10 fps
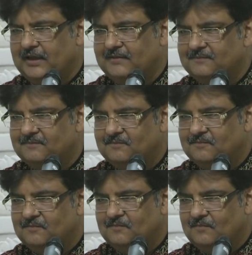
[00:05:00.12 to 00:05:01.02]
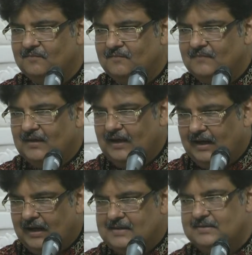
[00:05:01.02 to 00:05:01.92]
है
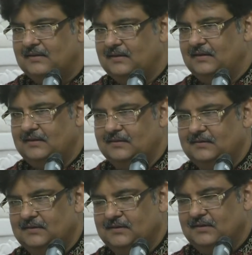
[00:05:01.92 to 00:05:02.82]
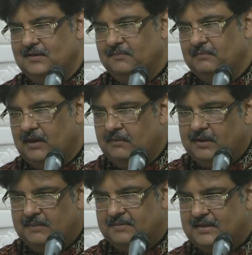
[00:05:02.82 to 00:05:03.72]
आज अगर माँ
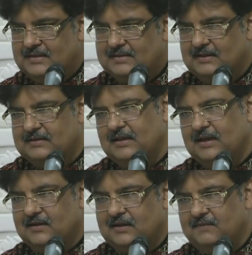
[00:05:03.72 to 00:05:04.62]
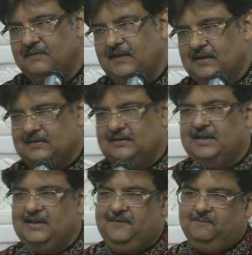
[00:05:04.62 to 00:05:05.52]
बाप की सख्तियाँ कड़वी लगती
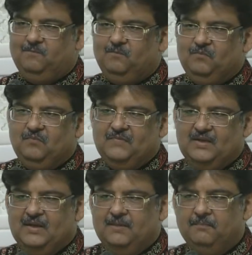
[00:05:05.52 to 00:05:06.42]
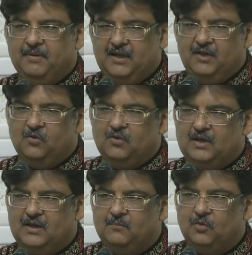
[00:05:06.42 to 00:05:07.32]
हैं बड़े
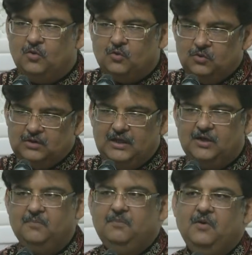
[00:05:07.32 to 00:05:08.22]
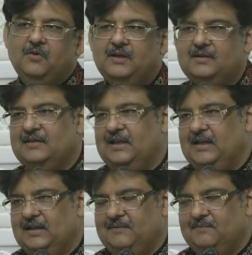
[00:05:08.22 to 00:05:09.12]
होके हम लोग खुद ही अनुभव करते
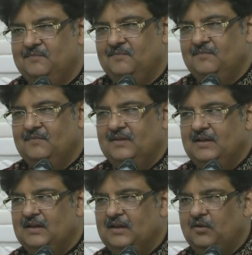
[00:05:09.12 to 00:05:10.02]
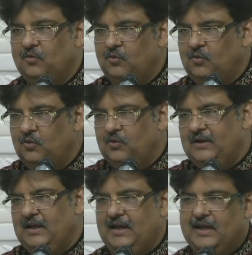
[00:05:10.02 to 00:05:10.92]
हैं कि
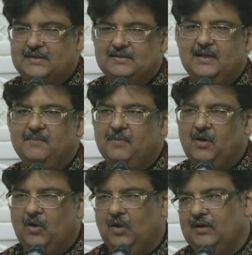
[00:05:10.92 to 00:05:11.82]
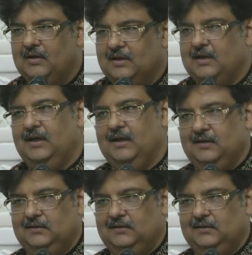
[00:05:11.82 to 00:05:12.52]
उन्होंने ऐसा माहौल रखा